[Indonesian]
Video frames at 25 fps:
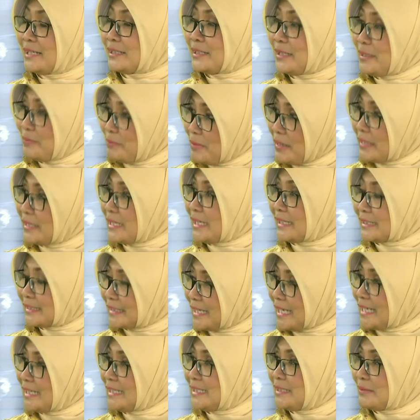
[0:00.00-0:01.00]
Jadi banyak
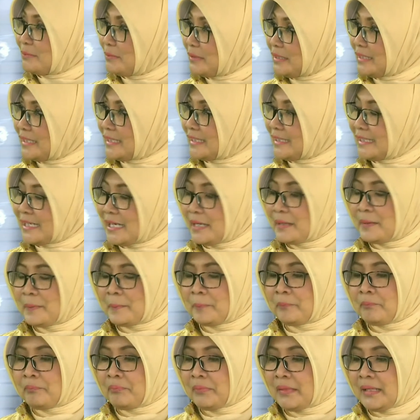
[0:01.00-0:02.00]
sekali ya. sebenarnya
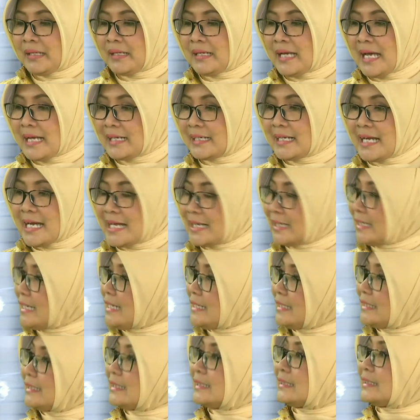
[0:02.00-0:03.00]
eh,
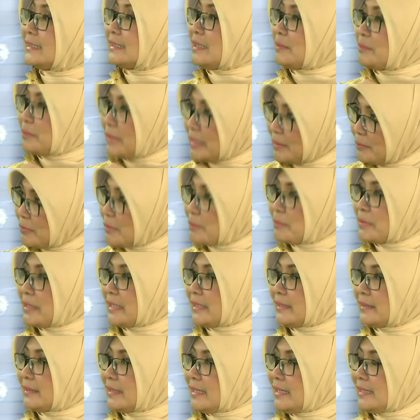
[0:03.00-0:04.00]
harga-harga yeah. yang ditetapkan
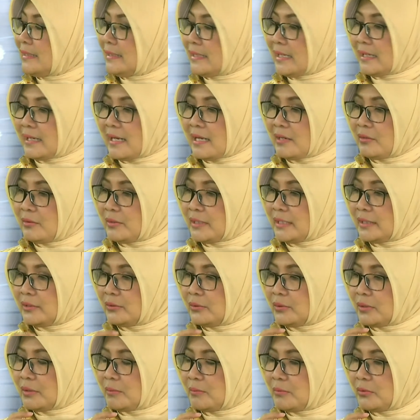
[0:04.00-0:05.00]
pemerintah yang kalau
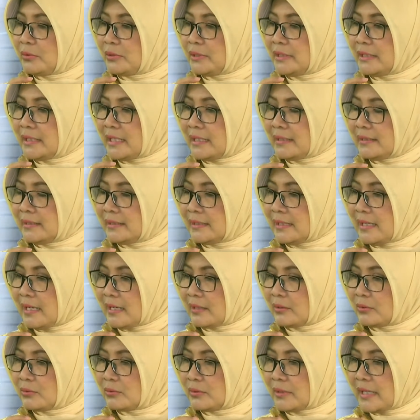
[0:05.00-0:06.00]
itu kemudian
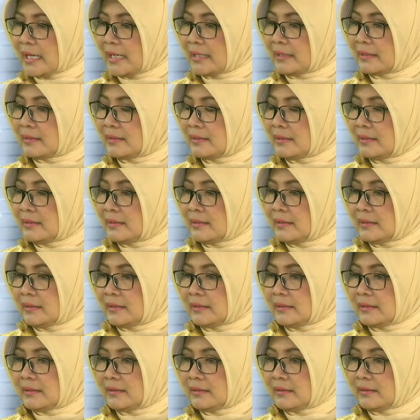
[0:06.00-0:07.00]
dilakukan
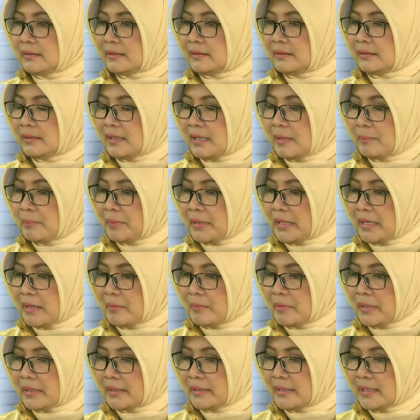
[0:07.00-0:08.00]
uh, apa
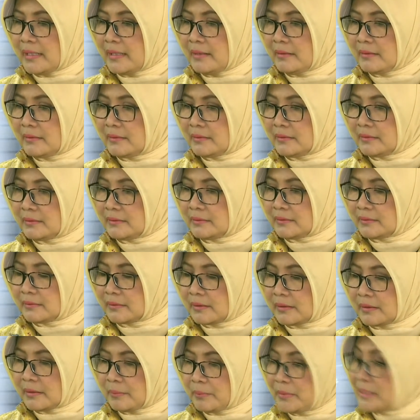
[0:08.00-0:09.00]
namanya uh,
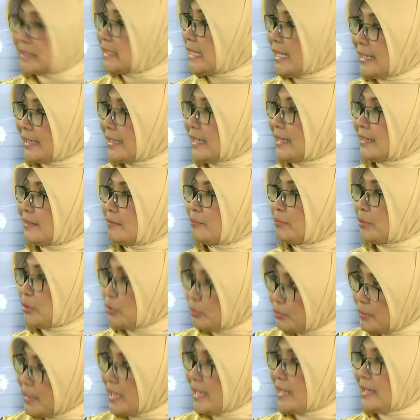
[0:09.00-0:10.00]
kebijakan
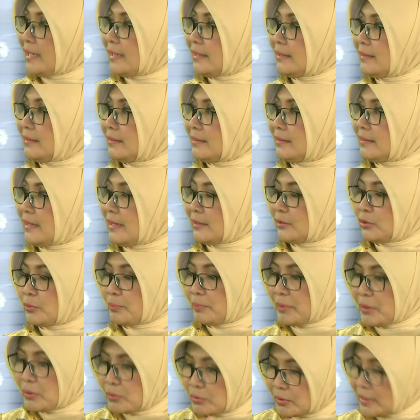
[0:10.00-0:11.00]
perubahan
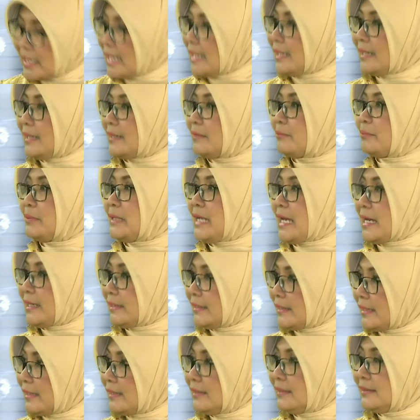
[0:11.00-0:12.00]
atau pengurangan
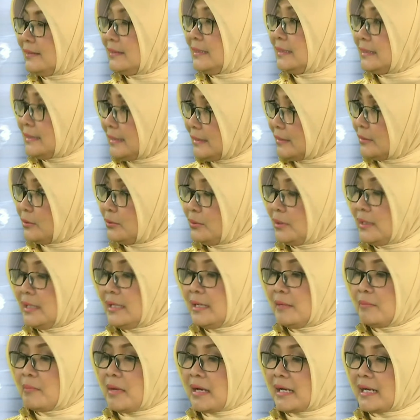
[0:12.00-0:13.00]
biaya di hmm. situ,
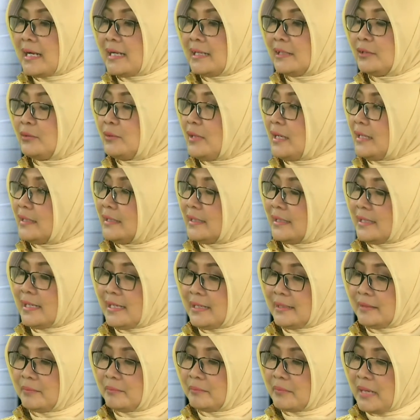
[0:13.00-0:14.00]
maka itu
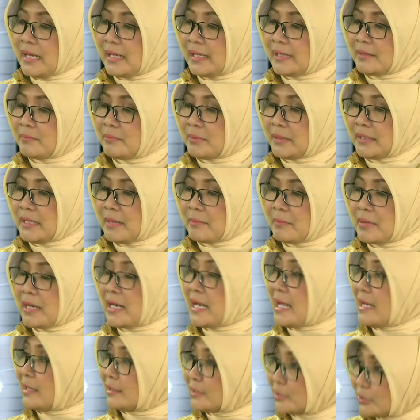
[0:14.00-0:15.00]
adalah akan
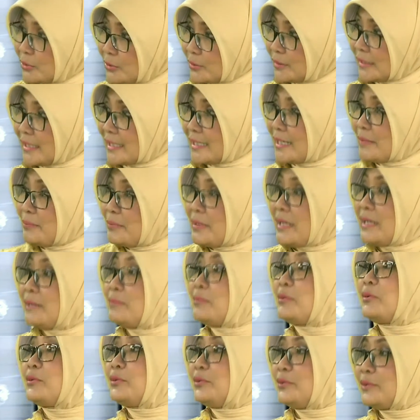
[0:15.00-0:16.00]
berdampak langsung terhadap
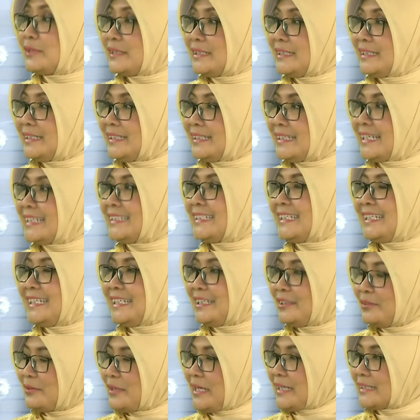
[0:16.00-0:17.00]
biaya produksi. Nah,
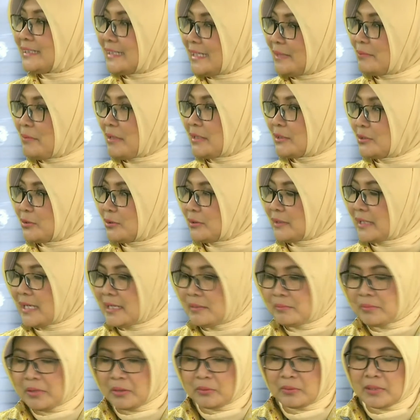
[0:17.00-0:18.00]
jadi itu yang saya maksudkan hmm.